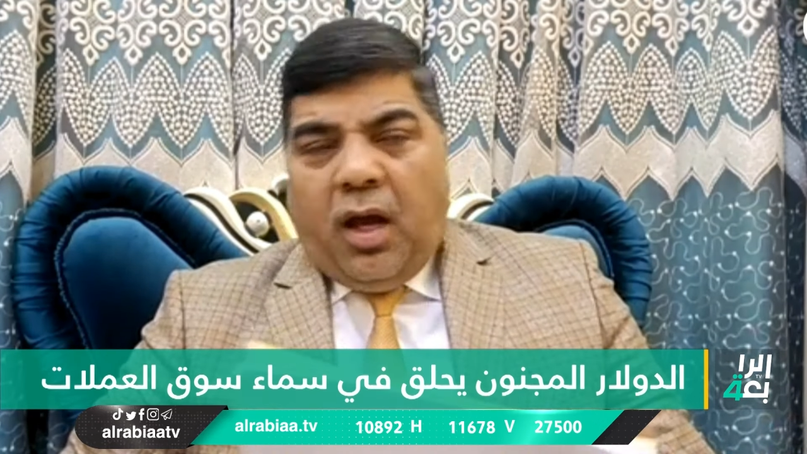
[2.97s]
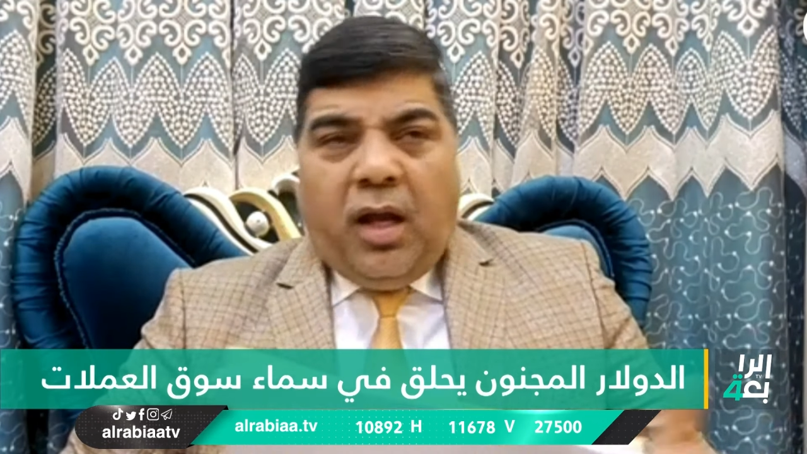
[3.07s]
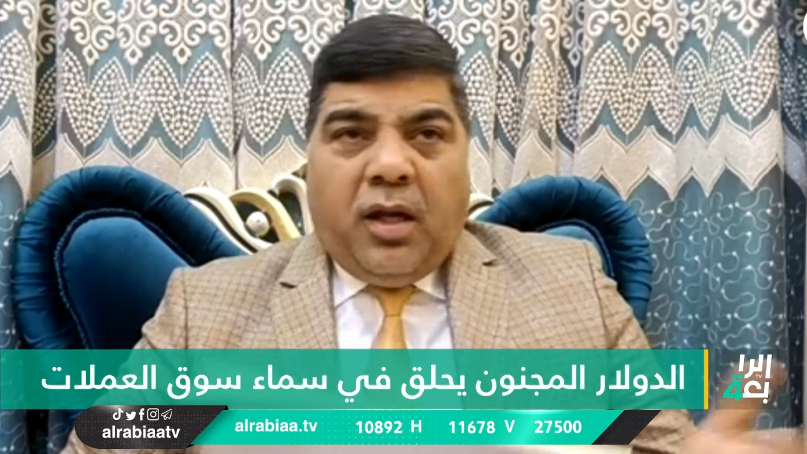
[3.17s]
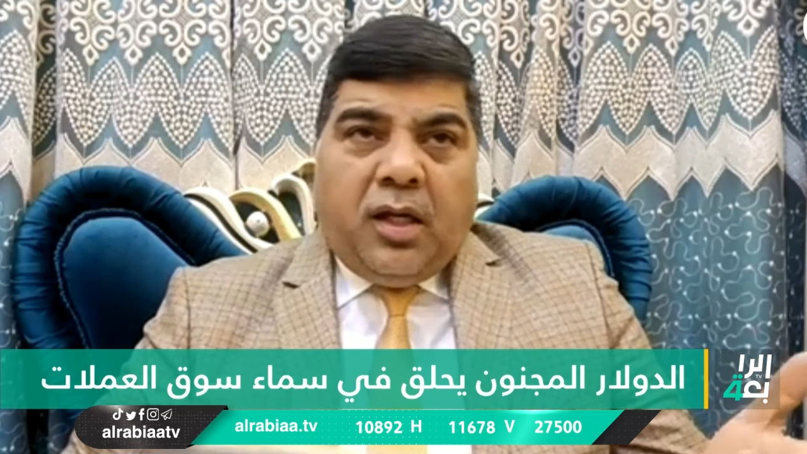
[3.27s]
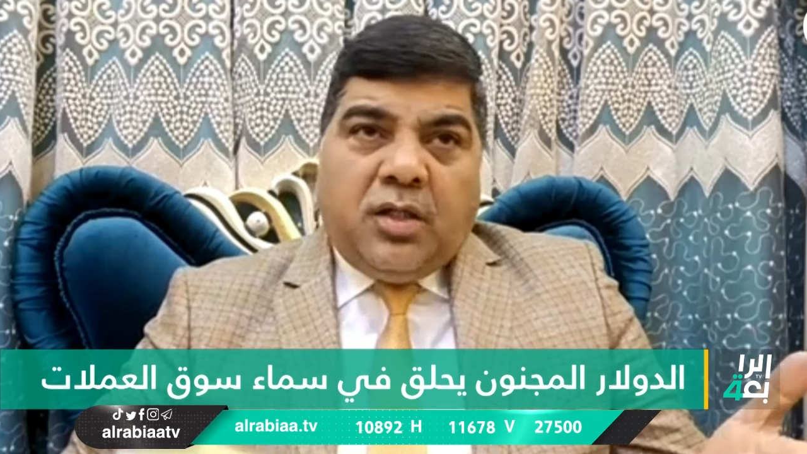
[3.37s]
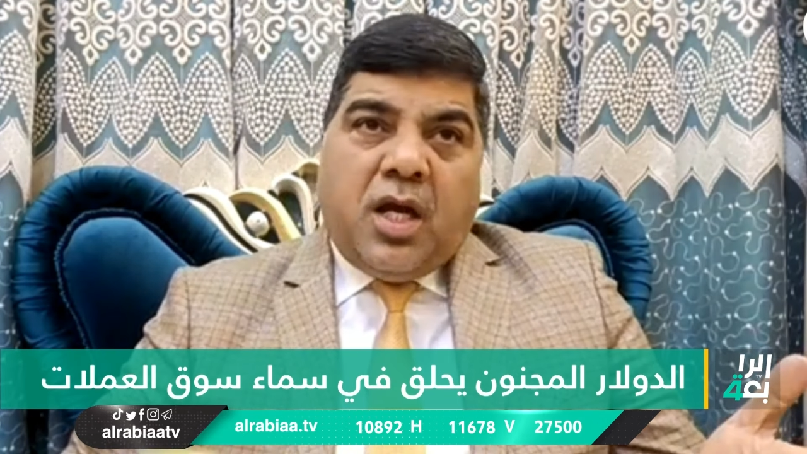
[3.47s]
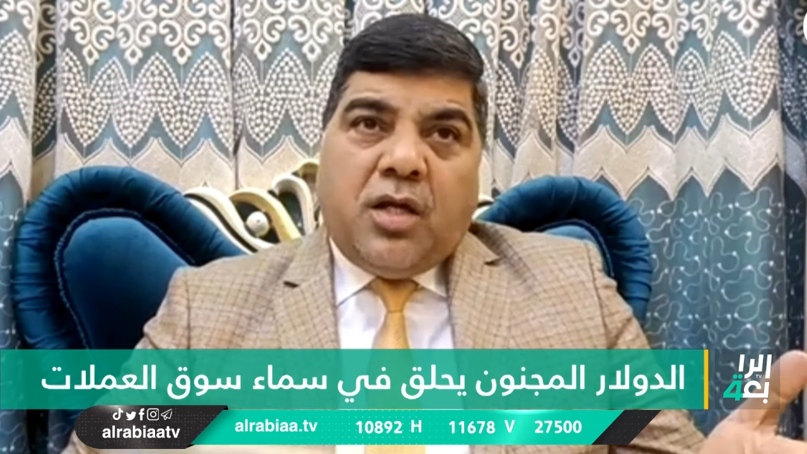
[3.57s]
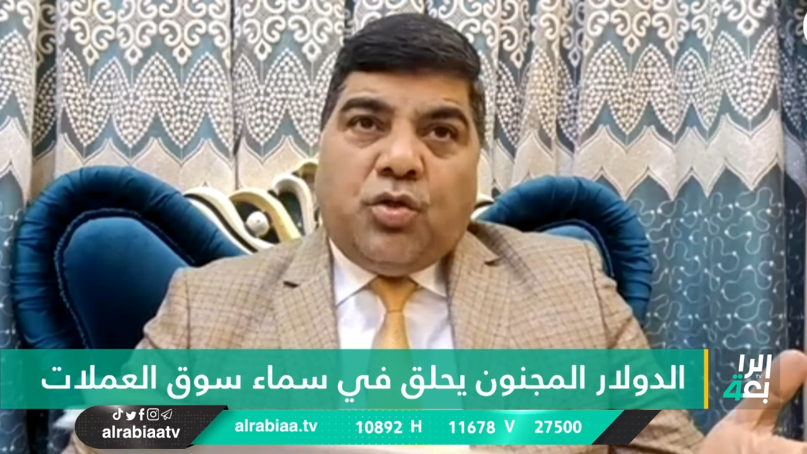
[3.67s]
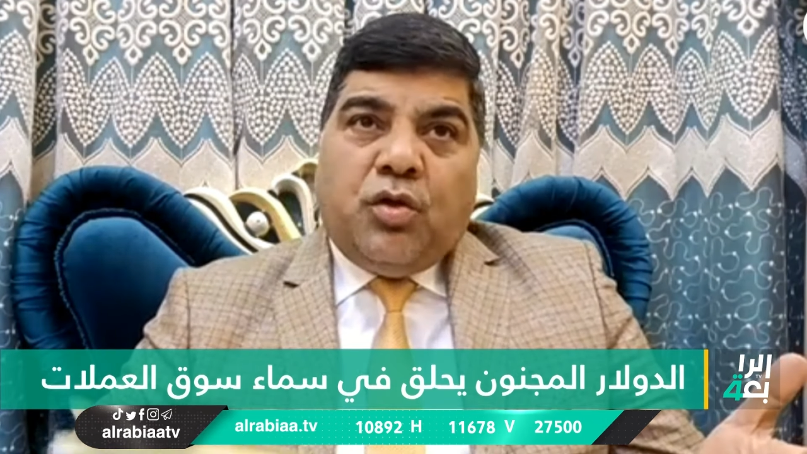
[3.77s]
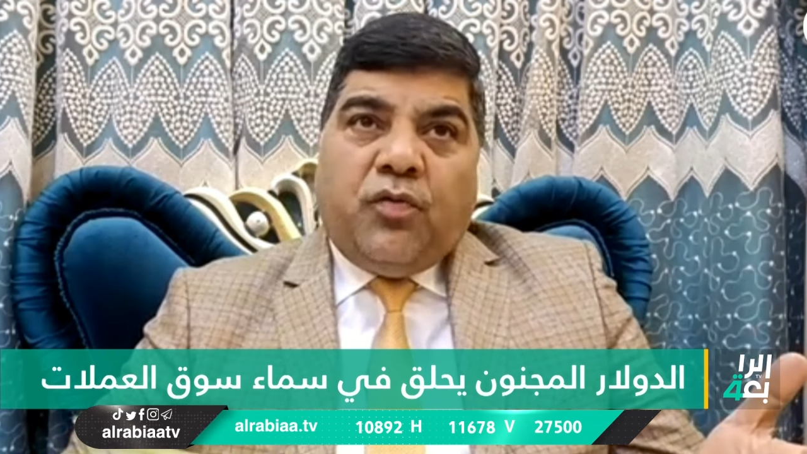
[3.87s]
احنا اللي جاي
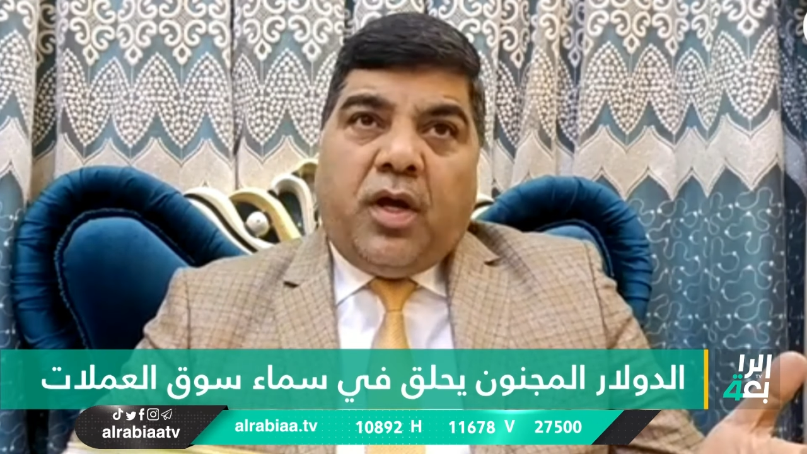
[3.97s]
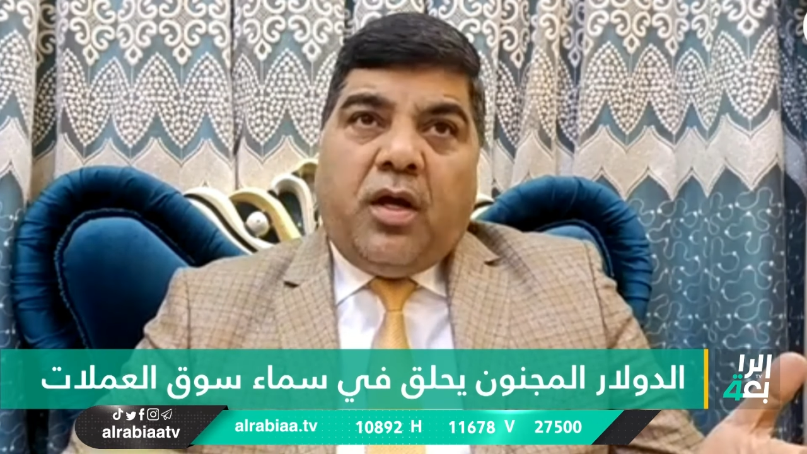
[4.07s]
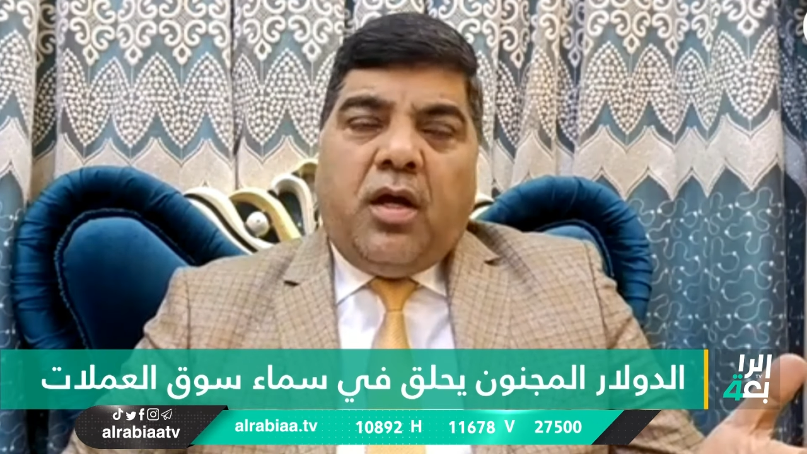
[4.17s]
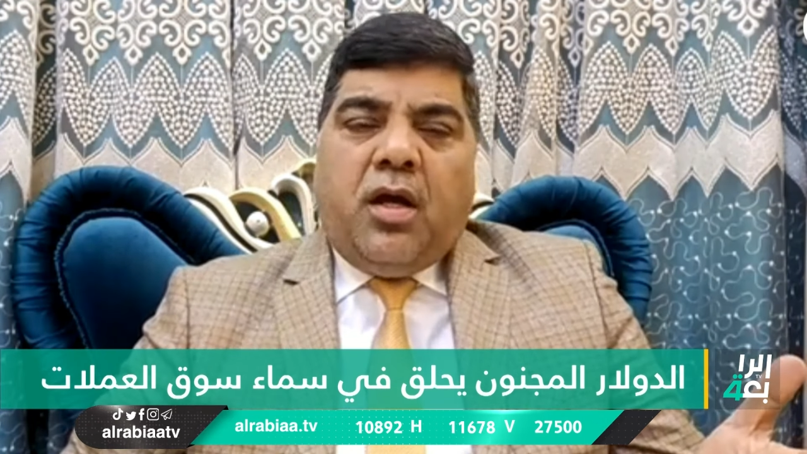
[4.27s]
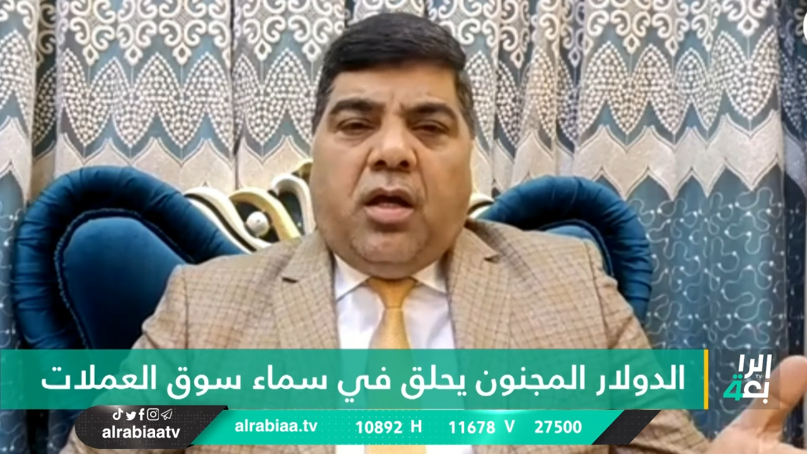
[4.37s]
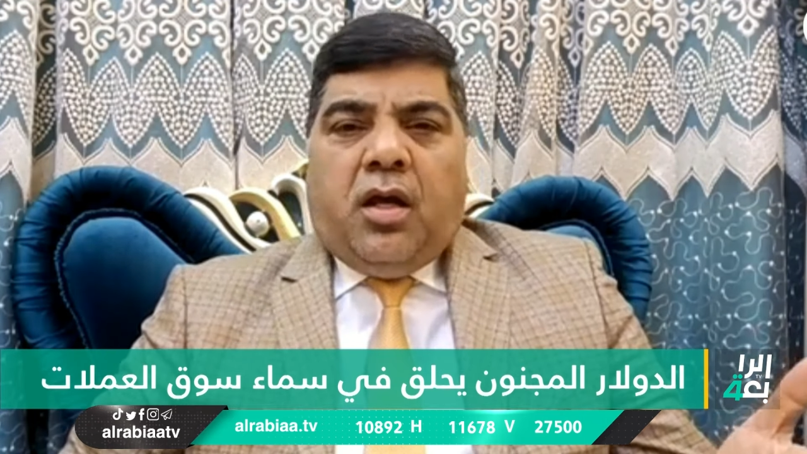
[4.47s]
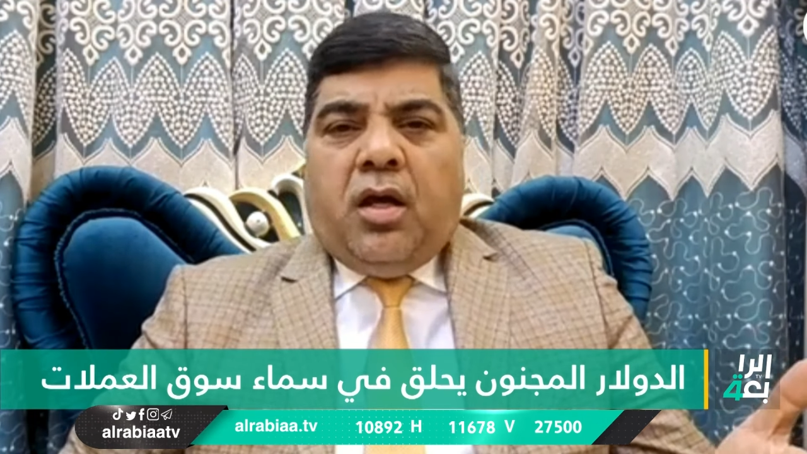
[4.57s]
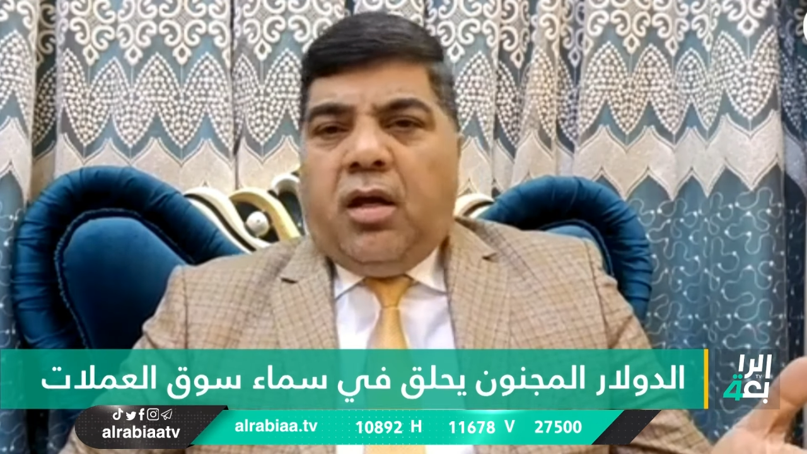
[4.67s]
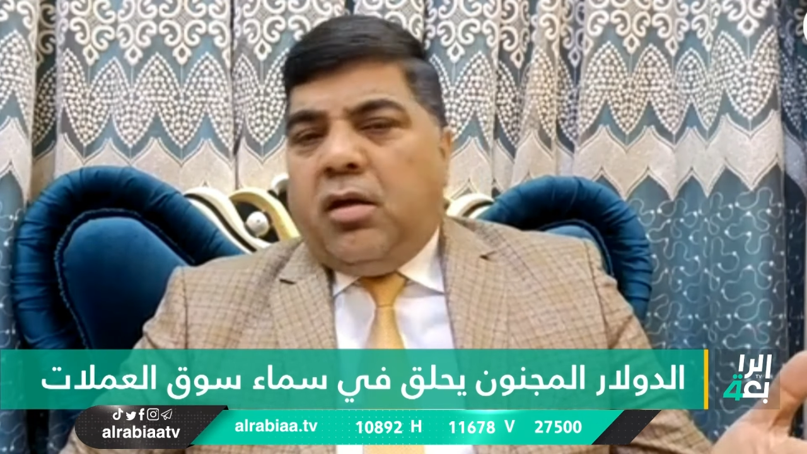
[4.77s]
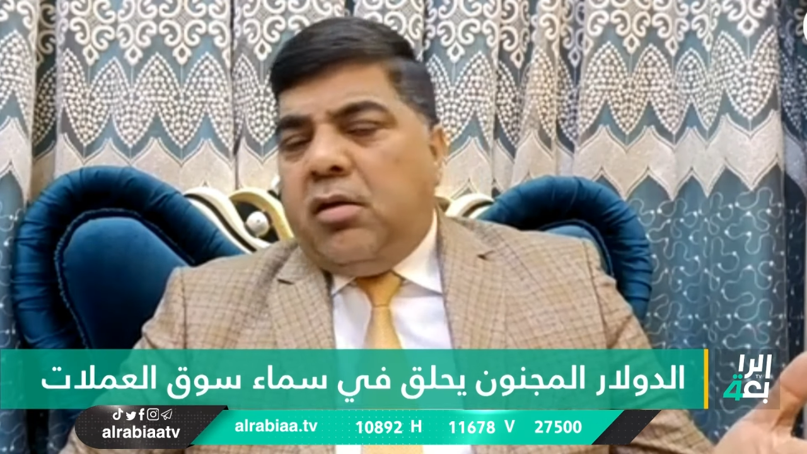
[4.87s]
نشوفه
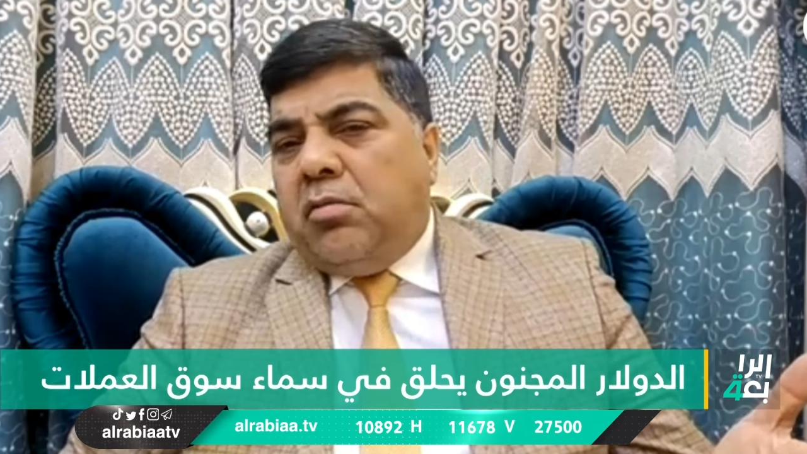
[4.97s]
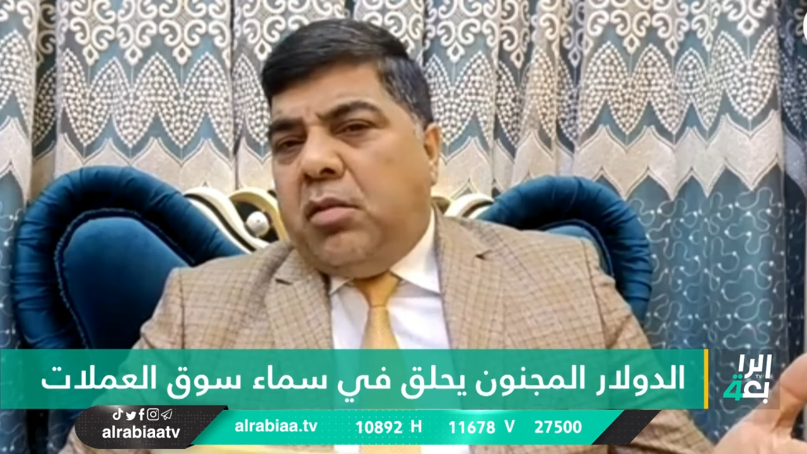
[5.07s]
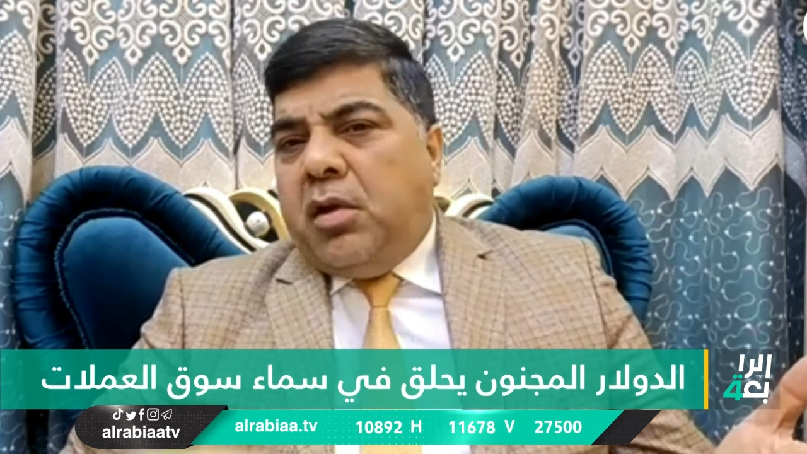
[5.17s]
آه،